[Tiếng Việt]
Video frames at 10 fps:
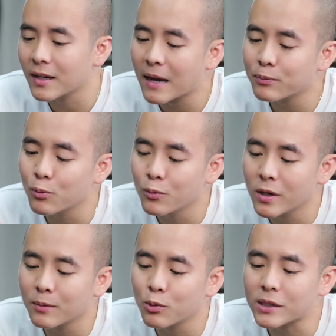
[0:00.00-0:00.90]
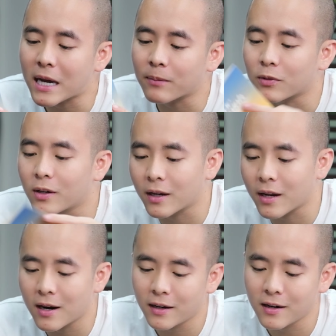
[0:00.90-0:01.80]
áp dụng nguyên cái một chạm thôi
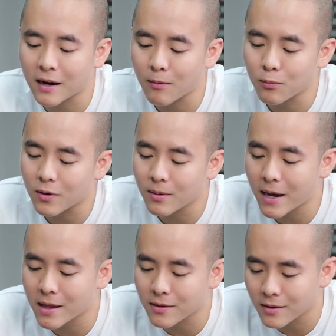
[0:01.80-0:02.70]
là đã lấy được lòng của các bạn.